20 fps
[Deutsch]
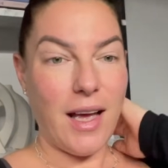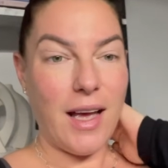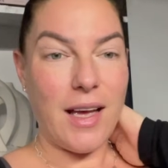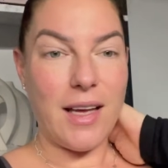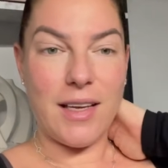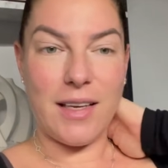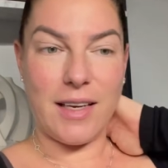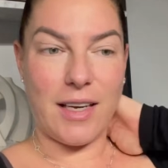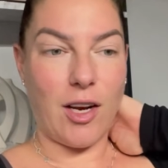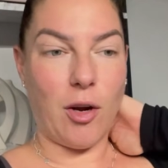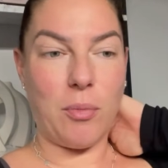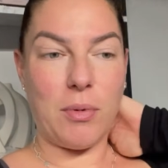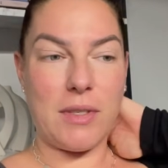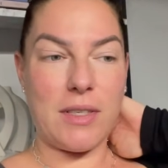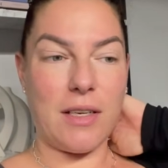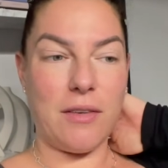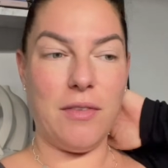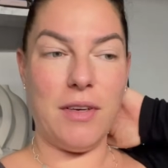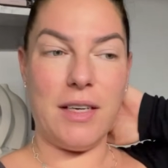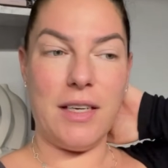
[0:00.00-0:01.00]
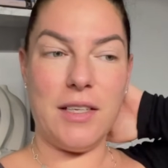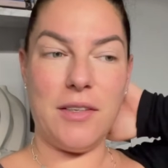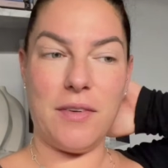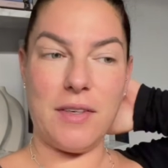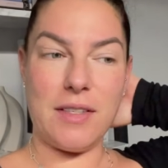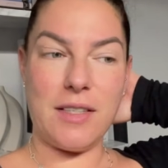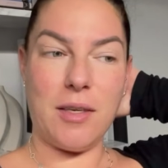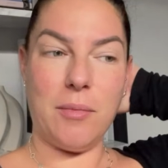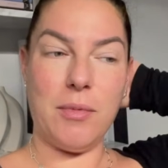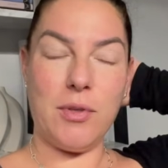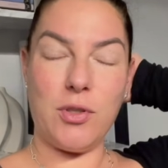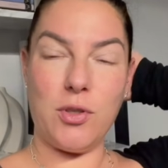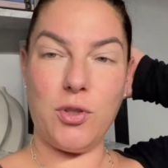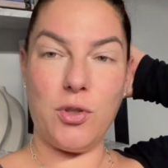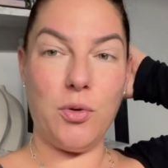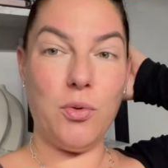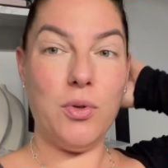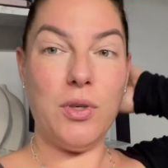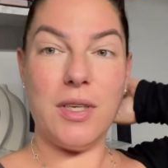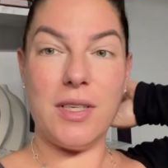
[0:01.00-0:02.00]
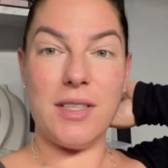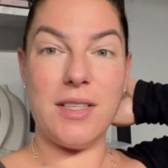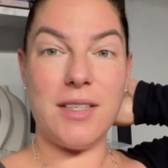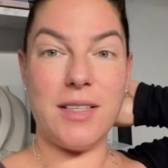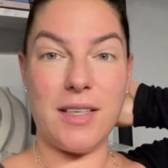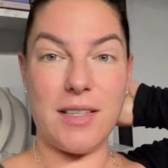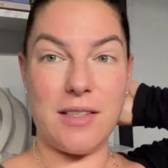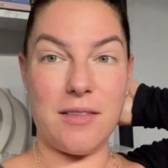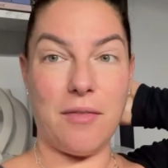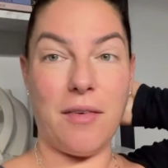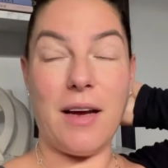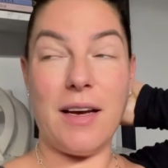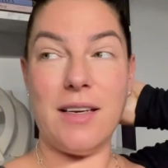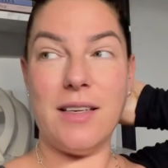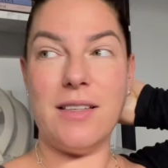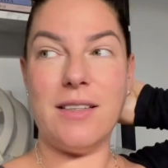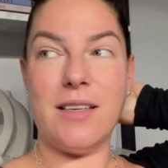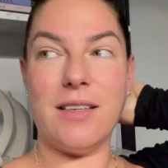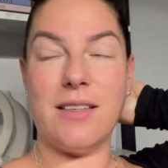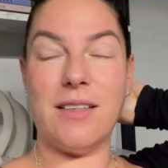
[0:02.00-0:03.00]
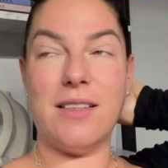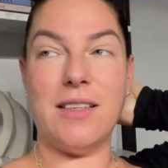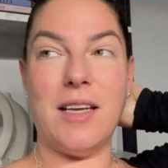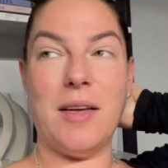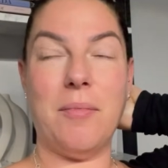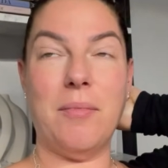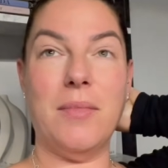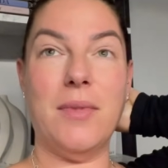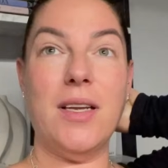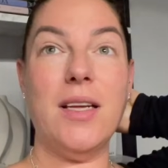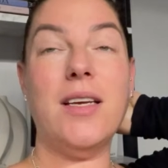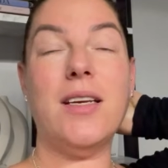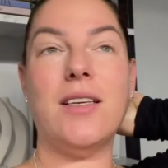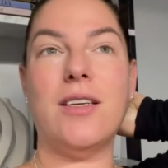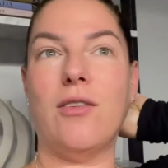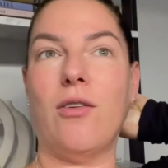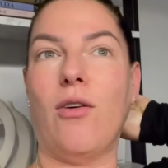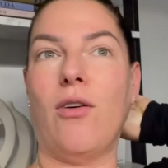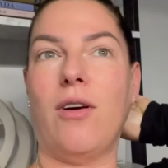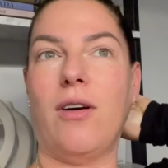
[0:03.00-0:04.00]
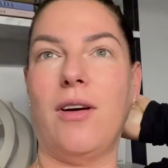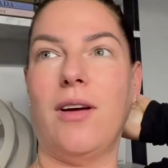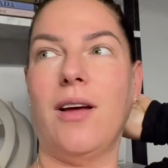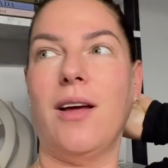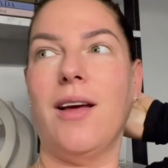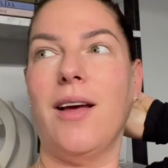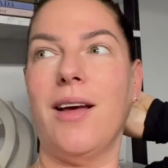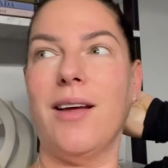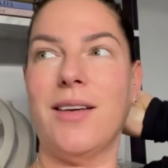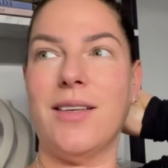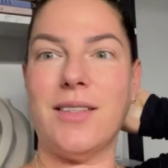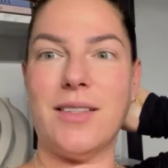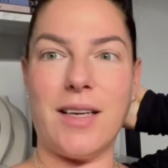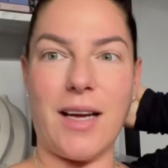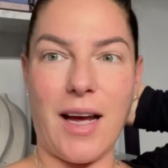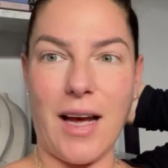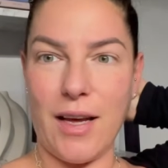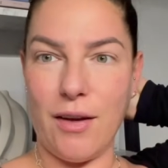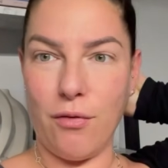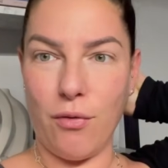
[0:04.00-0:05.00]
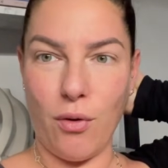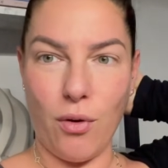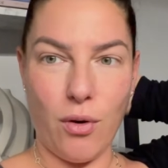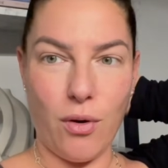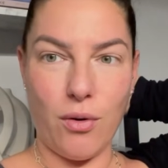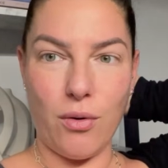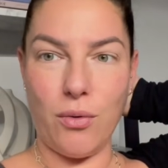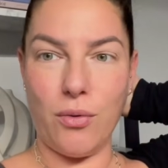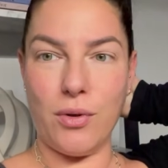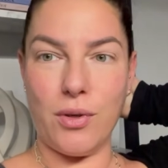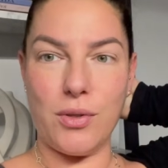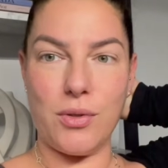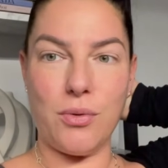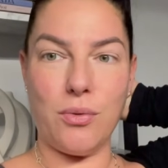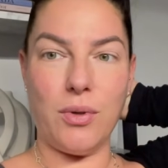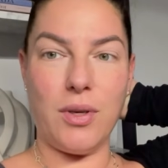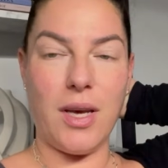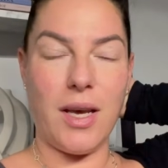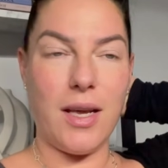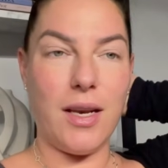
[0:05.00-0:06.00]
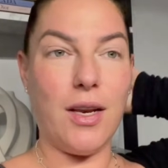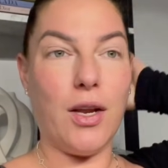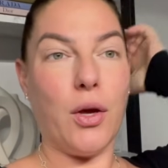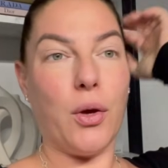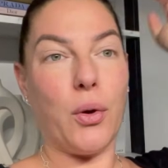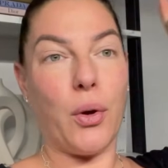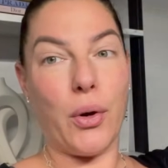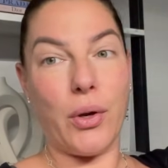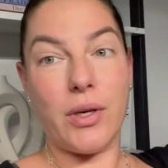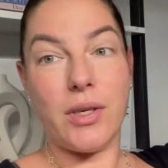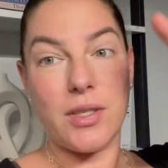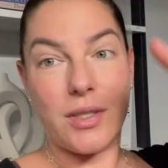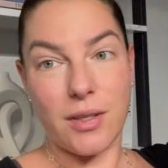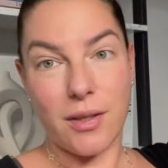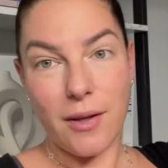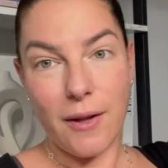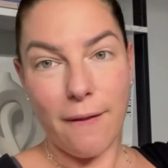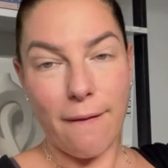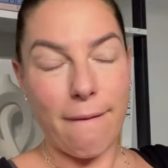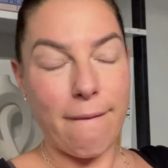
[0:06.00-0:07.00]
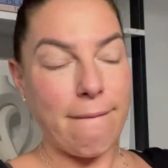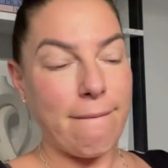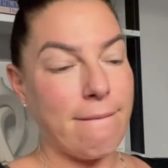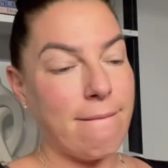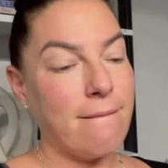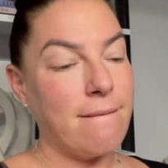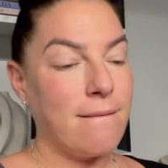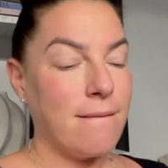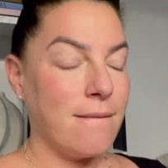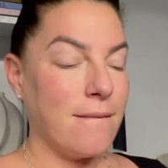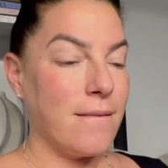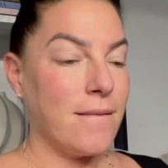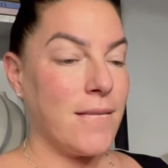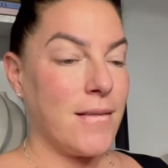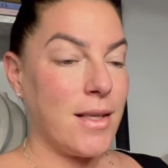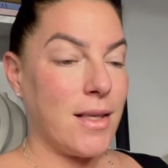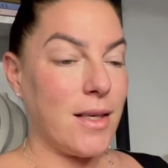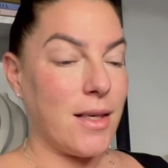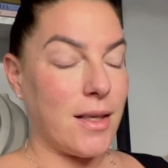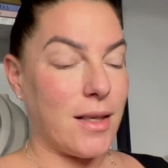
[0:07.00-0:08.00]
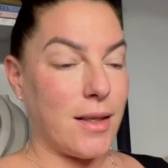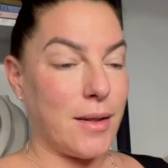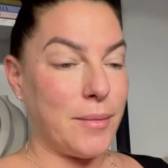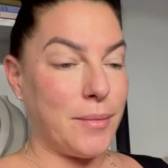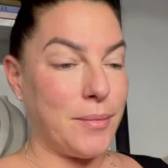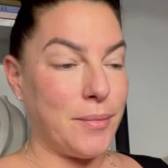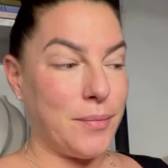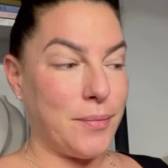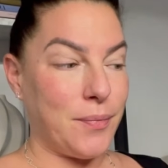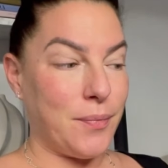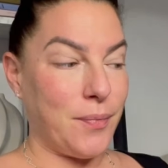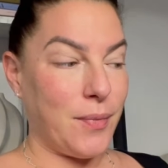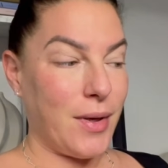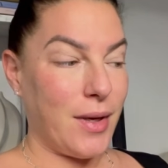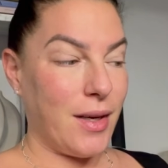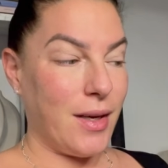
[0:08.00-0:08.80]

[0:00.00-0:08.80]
ich glaube, das hat wirklich was damit zu tun, dass ich jetzt weiß, dass es eben nicht noch drei Wochen oder so gehen könnte. Ähm,